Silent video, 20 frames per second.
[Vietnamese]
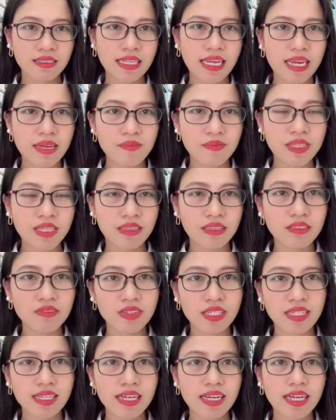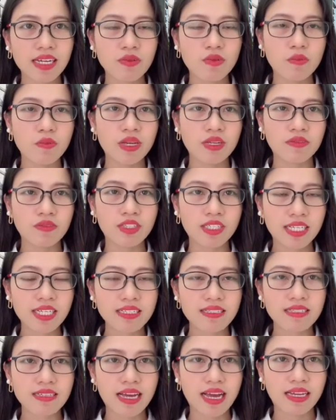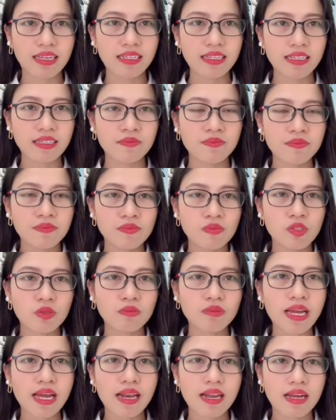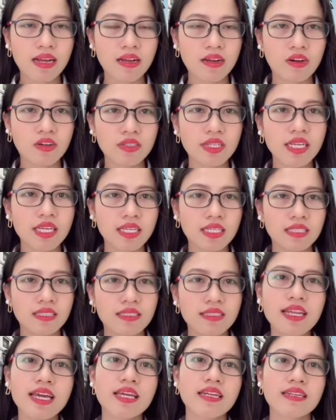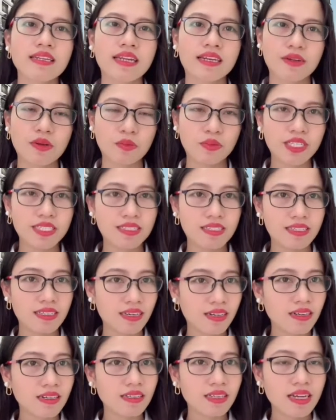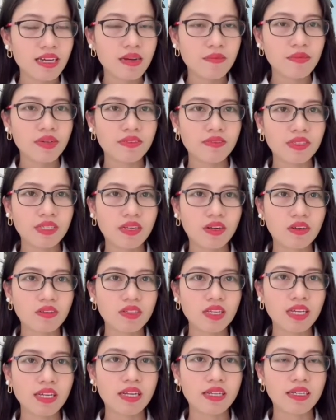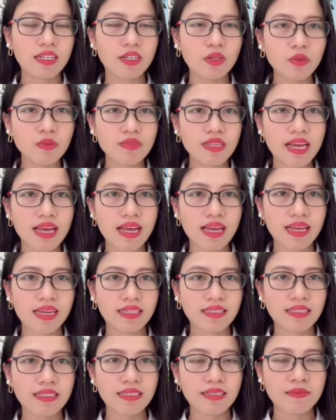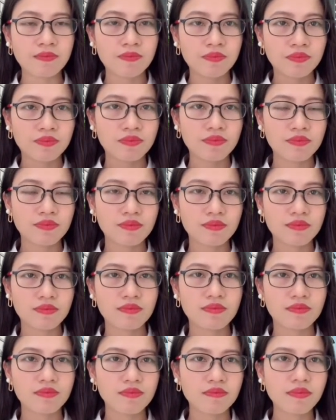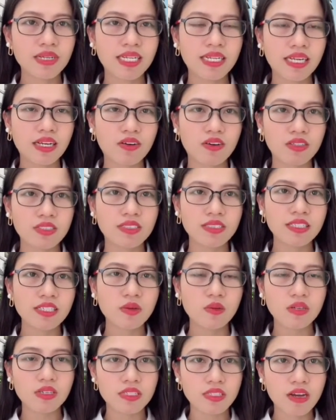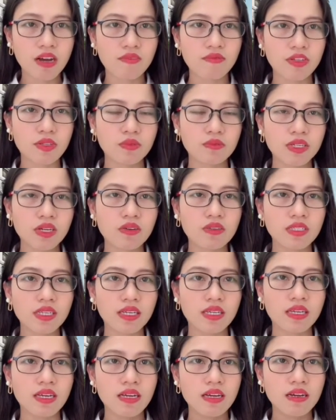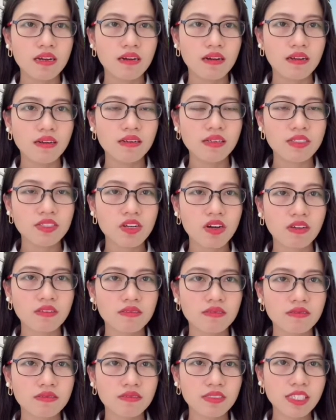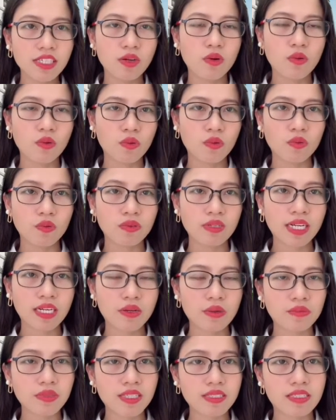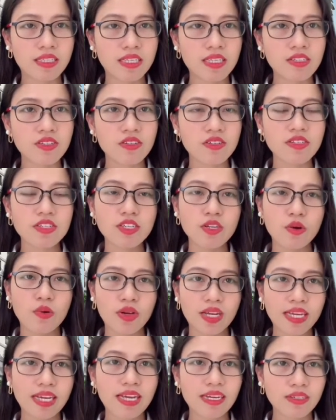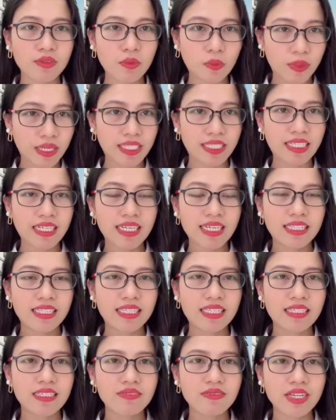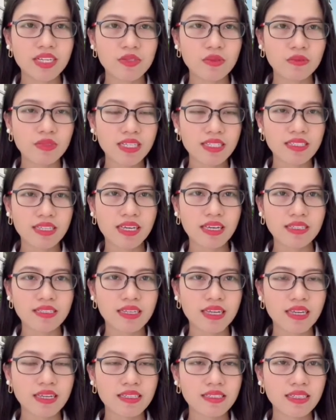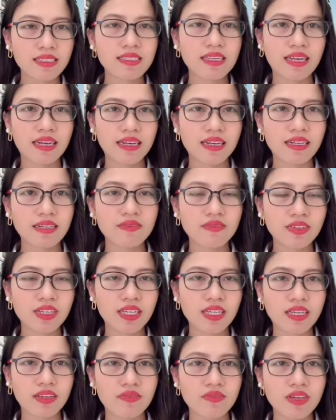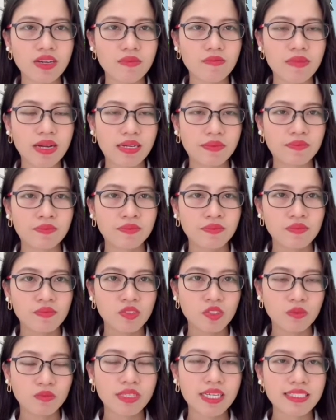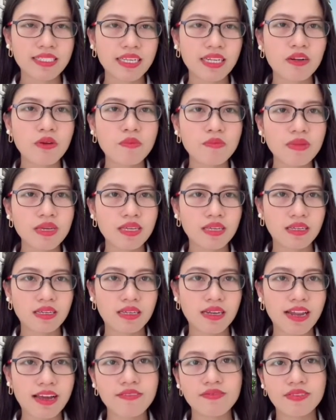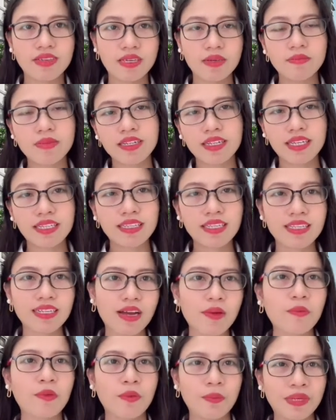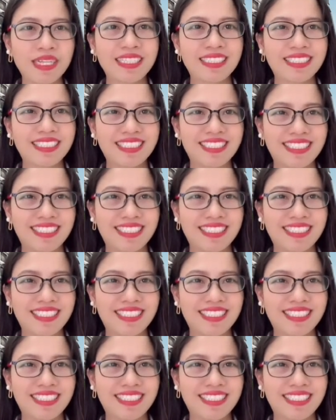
em thì tư vấn các khách của mình với các dự án thì chúng ta là có thể nên đặt cọc thiện chí hơn, bởi vì có thể là đến lúc ra hàng thì mình lại có những nhiều lựa chọn, và chúng ta có thể lựa chọn nhiều, đặt cọc thiện chí cho nhiều cái căn của mình. Thì như vậy chúng ta sẽ chắc chắn về cái việc mà chúng ta sẽ không bị lãng phí mất cái tiền cọc của mình.